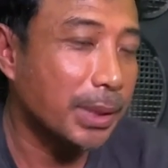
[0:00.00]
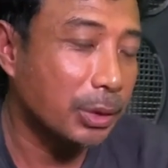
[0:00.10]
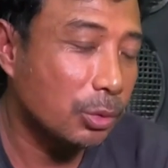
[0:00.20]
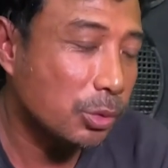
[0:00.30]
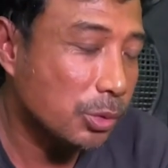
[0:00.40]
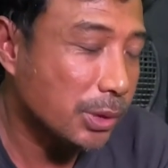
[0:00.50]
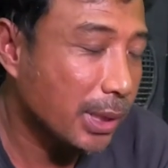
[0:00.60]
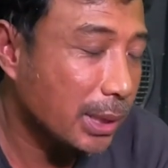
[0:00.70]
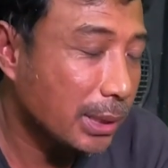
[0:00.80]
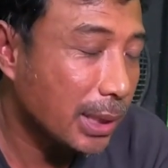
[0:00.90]
Itu
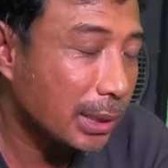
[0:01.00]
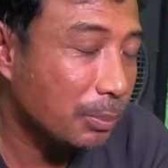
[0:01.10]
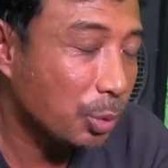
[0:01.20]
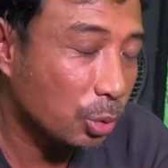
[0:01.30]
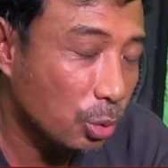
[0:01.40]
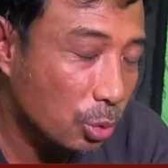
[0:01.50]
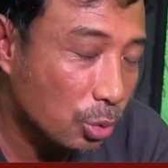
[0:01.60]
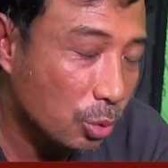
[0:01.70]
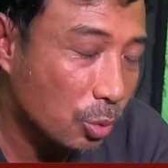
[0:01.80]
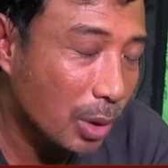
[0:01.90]
saya lihat di
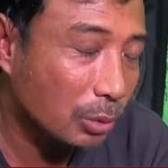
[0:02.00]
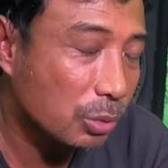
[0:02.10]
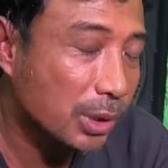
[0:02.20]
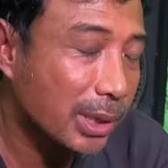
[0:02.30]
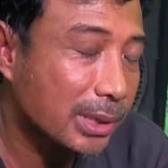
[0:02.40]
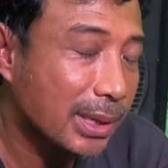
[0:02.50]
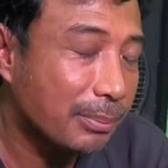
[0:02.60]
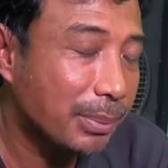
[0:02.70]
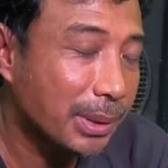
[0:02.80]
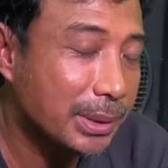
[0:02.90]
foto. Waktu saya
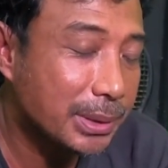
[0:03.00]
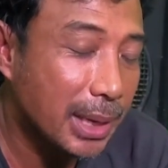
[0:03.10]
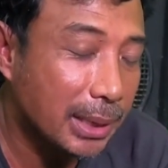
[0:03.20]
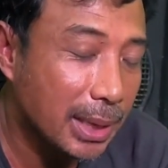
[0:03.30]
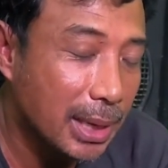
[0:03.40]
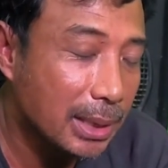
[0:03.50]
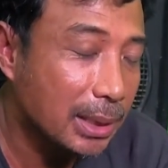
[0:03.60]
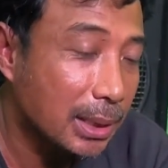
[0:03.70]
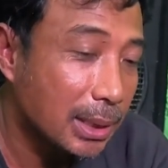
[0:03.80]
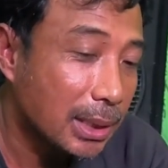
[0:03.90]
sampai di sana,
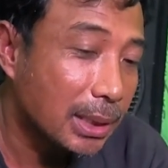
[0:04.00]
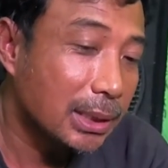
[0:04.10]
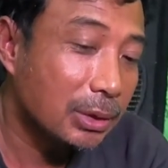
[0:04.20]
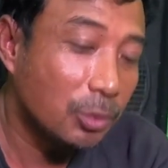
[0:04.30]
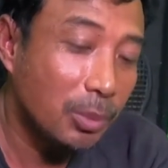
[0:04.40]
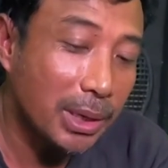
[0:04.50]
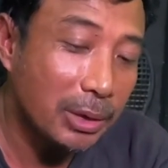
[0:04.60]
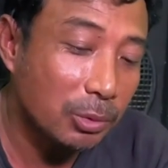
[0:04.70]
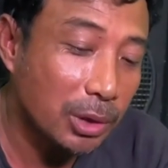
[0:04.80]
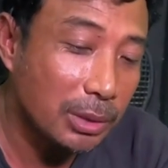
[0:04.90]
itu
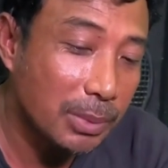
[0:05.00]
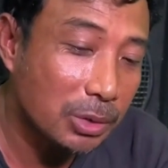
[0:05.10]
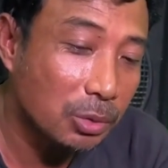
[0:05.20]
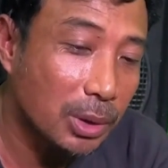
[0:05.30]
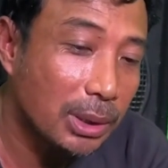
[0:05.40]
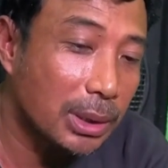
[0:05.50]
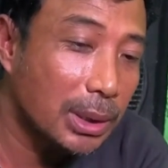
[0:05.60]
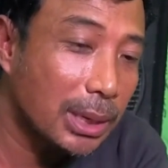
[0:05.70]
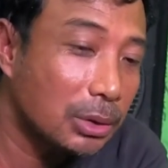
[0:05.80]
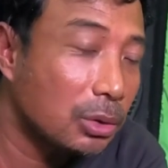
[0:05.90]
mayat udah dimasukkan ke
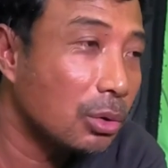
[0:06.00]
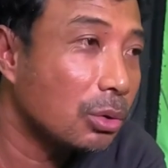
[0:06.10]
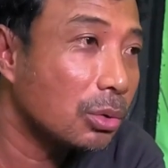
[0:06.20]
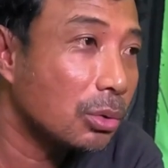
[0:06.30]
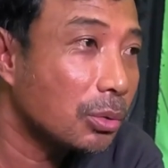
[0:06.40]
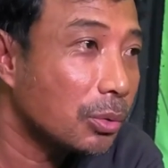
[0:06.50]
kantong